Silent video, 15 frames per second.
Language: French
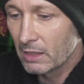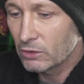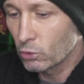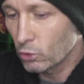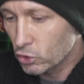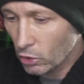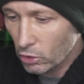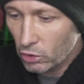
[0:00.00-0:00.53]

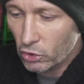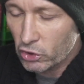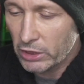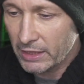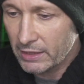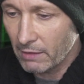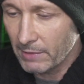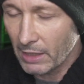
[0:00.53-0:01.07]
Donc j'enclenche
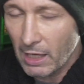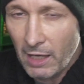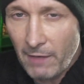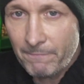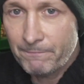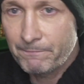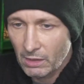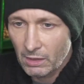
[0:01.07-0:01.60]
la
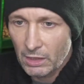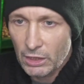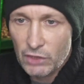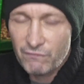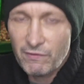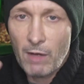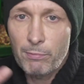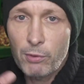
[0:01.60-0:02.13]
caméra et je
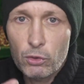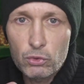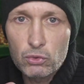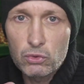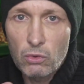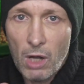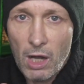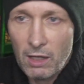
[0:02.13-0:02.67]
fais un plan du
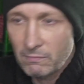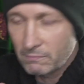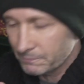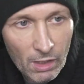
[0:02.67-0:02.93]
couloir.